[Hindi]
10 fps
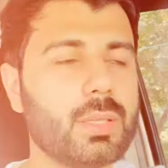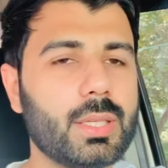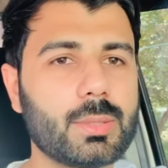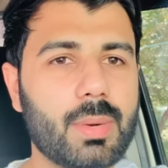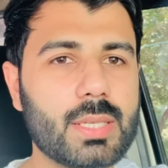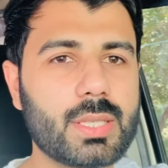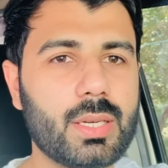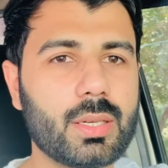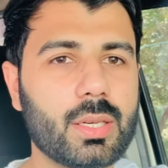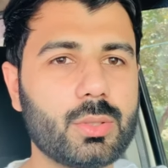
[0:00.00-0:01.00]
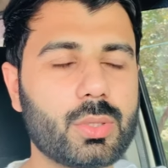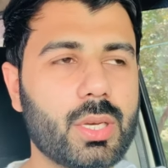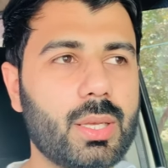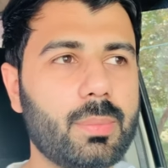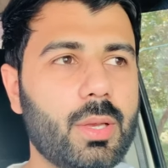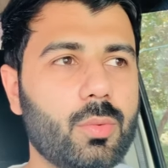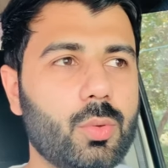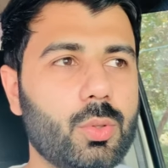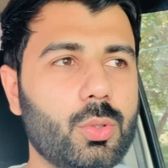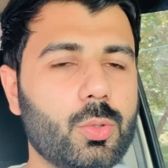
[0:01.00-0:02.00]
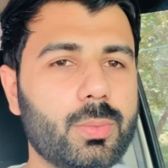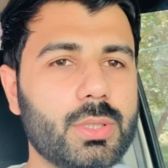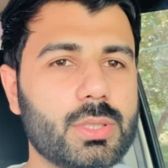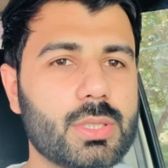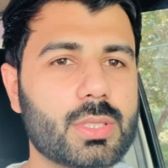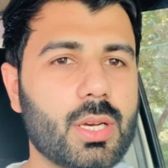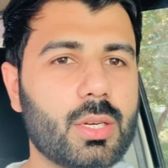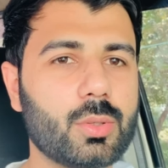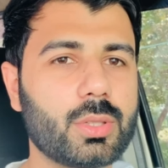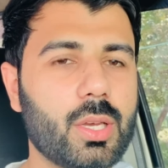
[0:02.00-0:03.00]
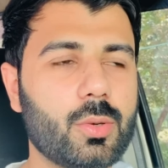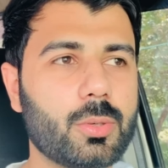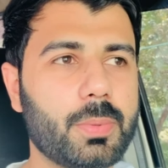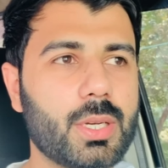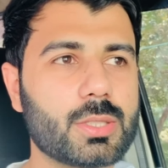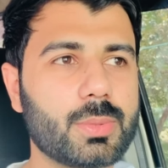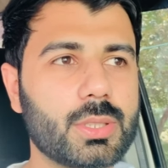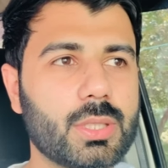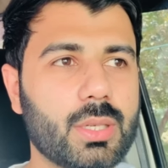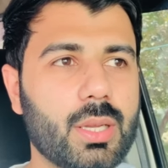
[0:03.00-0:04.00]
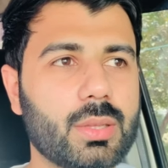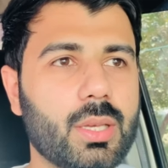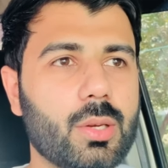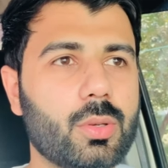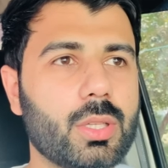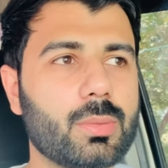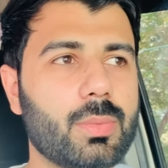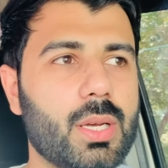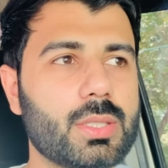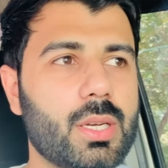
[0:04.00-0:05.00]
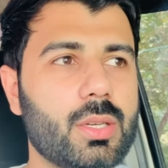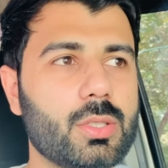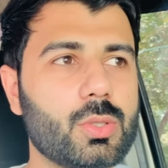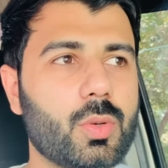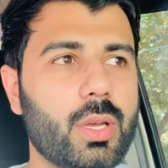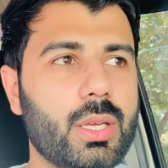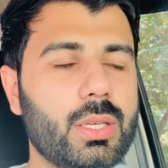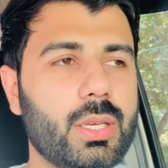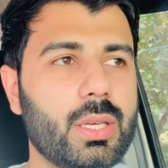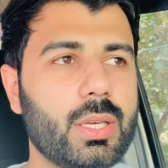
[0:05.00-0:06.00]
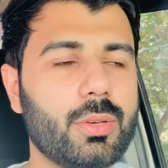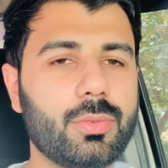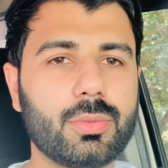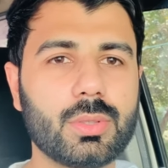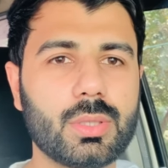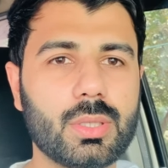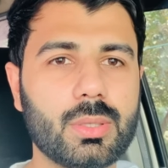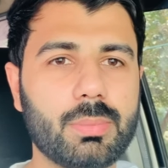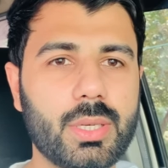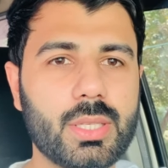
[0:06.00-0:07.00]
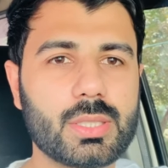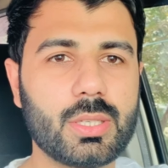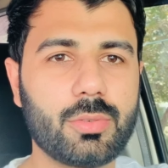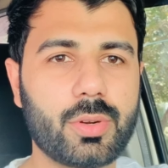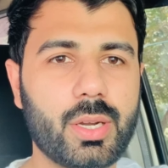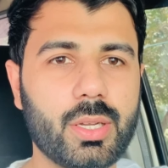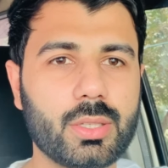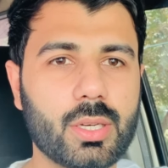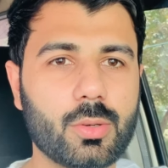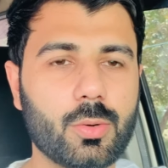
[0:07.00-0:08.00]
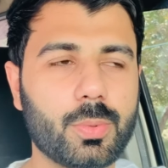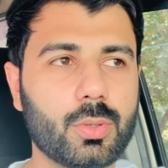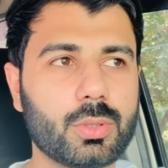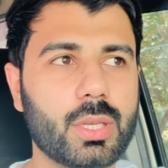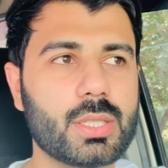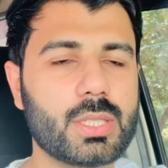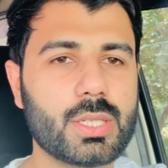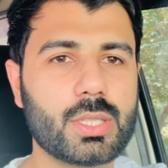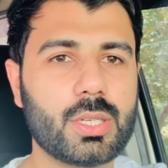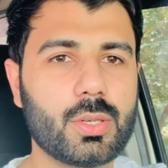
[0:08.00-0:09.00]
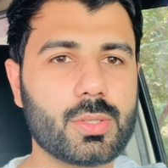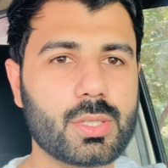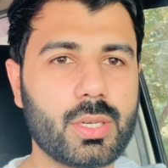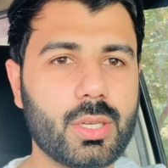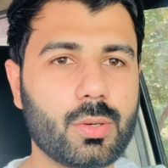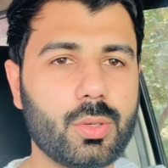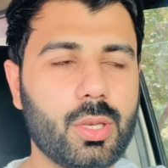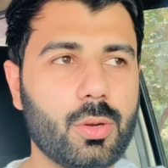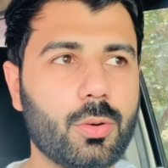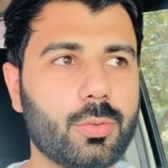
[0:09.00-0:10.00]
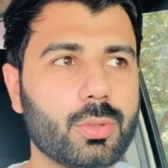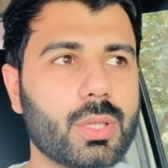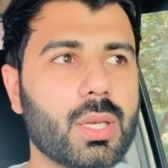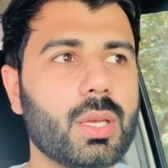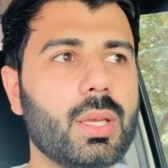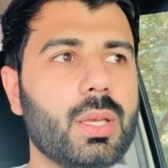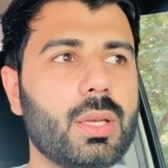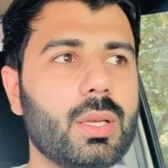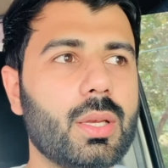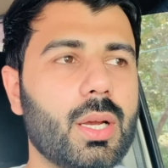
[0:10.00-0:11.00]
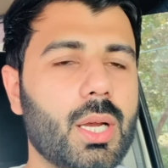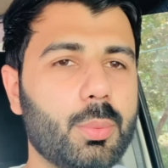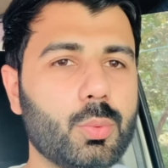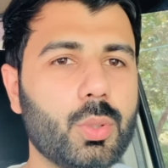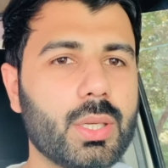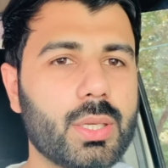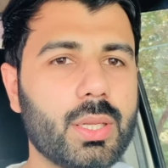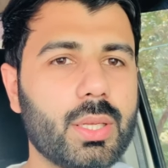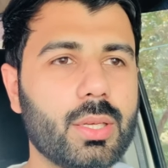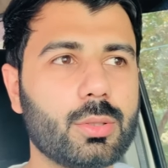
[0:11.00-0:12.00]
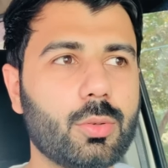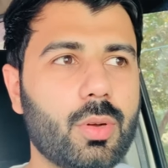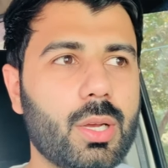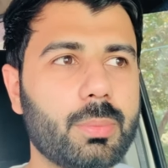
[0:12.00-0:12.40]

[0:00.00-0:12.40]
इतमाद सेंटर का जो टाइम है वो नौ बजे से स्टार्ट होता है और पाँच बजे तक रहता है और इतमाद सेंटर जो है ये मंडे से फ्राइडे तक ओपन होता है सैटरडे और संडे को ये ऑफ होता है आप गूगल करेंगे तो वहाँ